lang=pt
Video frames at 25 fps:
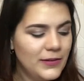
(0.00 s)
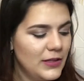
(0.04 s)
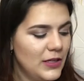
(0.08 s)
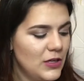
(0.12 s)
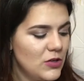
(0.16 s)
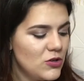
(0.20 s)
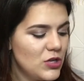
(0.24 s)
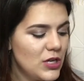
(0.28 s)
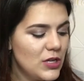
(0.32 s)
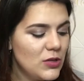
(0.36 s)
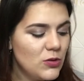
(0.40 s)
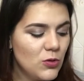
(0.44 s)

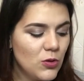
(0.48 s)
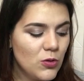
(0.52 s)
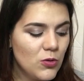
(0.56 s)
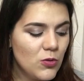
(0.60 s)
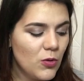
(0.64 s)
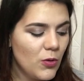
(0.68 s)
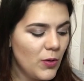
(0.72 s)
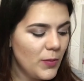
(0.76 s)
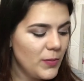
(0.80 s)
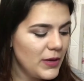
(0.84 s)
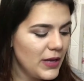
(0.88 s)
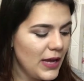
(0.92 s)
Eu já tô
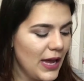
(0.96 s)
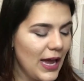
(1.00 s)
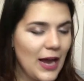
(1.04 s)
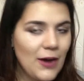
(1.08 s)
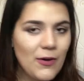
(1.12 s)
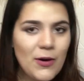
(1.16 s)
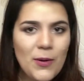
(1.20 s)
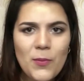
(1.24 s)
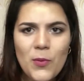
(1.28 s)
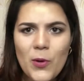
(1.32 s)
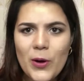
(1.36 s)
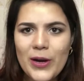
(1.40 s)
com a minha
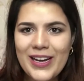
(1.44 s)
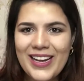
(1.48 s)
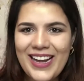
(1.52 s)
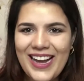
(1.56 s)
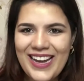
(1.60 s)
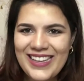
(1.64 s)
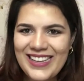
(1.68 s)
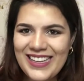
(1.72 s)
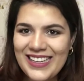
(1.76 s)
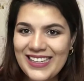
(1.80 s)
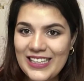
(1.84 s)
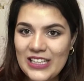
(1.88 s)
água morna.
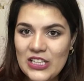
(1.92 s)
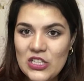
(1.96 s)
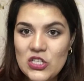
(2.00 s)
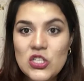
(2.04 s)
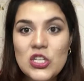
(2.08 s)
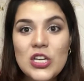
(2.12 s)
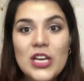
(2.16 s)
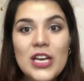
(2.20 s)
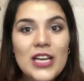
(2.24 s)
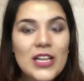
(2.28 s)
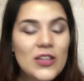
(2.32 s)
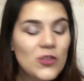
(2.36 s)
Ai, tá
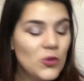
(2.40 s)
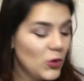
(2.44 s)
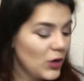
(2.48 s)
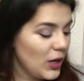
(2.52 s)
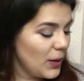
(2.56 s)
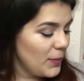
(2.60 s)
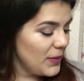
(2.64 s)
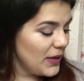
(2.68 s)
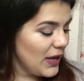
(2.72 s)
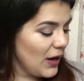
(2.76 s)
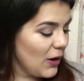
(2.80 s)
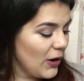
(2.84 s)
quente. Tô com
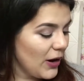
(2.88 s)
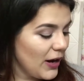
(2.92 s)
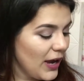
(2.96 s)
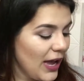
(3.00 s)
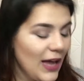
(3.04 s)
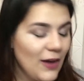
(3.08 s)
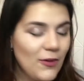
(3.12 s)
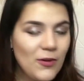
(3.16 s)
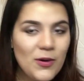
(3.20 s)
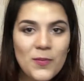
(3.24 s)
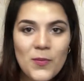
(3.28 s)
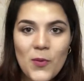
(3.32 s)
a minha
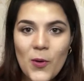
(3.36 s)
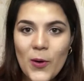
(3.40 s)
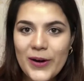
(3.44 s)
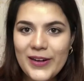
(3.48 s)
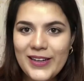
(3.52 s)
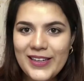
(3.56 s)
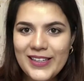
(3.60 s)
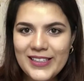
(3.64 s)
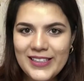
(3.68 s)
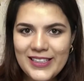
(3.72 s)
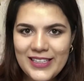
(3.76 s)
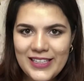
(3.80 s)
água
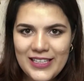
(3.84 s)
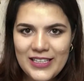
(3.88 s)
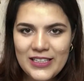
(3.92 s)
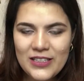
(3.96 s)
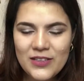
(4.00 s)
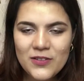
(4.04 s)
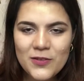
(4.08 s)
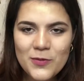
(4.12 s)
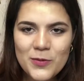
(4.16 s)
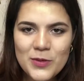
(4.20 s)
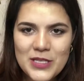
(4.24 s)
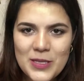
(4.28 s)
morna aqui. Não vou